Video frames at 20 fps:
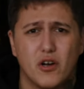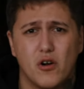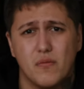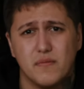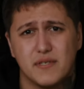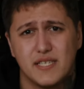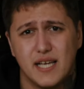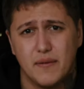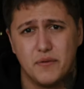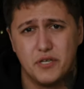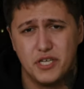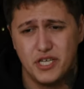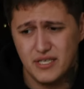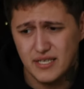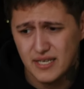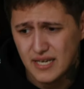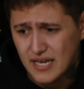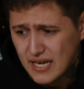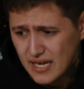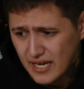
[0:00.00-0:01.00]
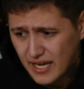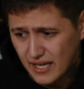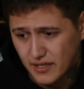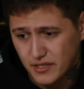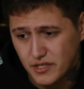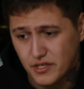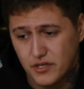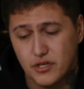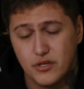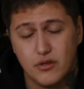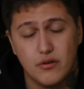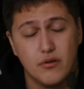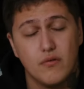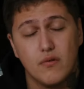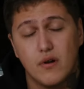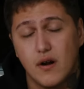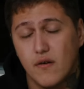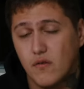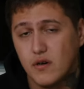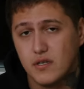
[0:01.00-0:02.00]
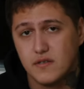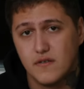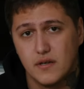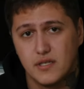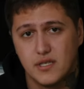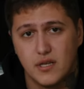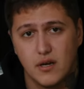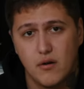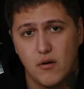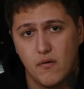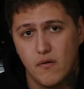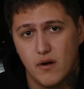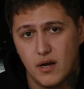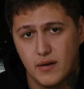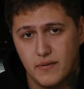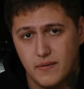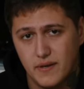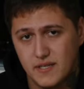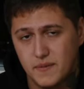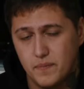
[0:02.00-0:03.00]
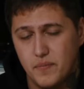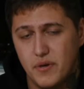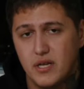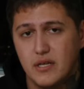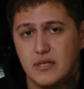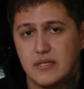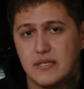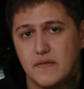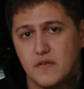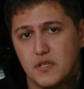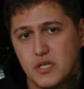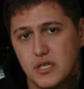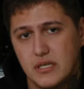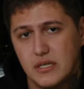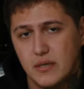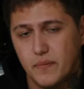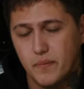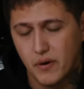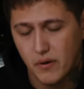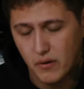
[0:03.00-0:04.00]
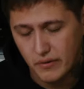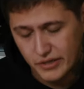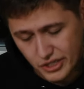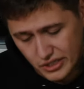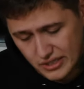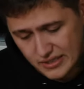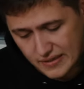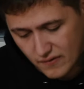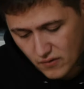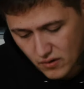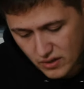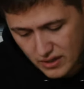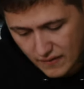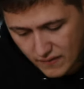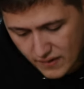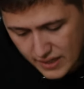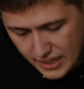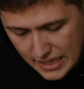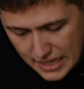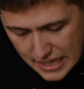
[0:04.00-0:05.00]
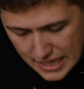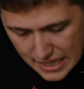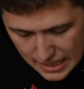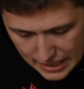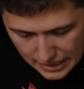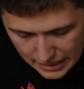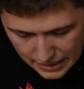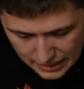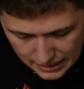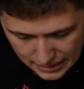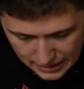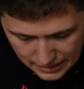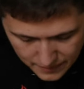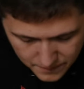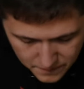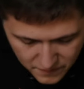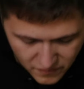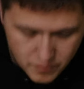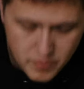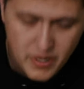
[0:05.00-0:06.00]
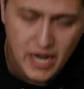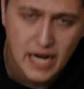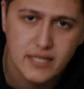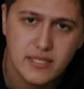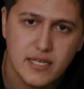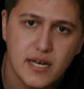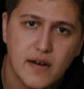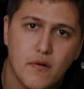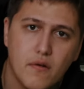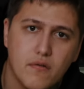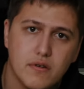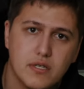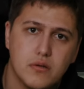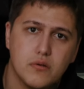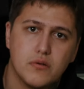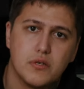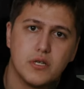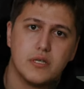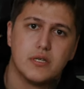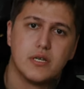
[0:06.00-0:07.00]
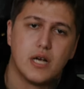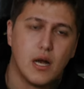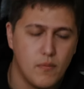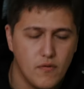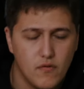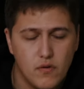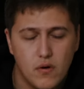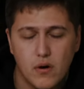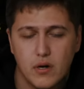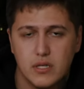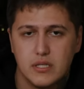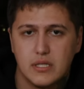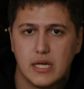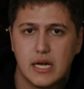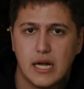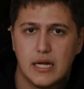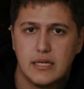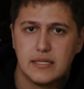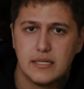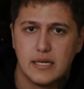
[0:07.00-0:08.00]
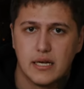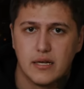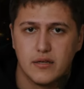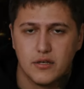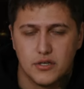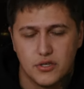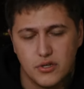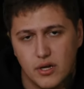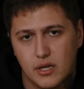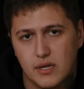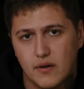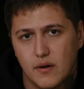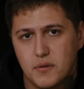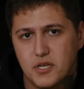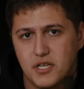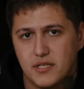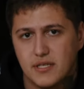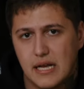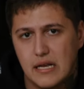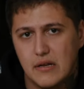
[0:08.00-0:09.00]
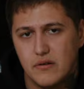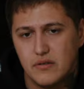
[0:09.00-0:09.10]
таком сообщить. Я надеюсь, что ни у кого из вас такого экспириенса в жизни не приключится. Вот, а вы э, выбирайте, кого вы слушаете, кому вы ходите на концерты, что это вообще за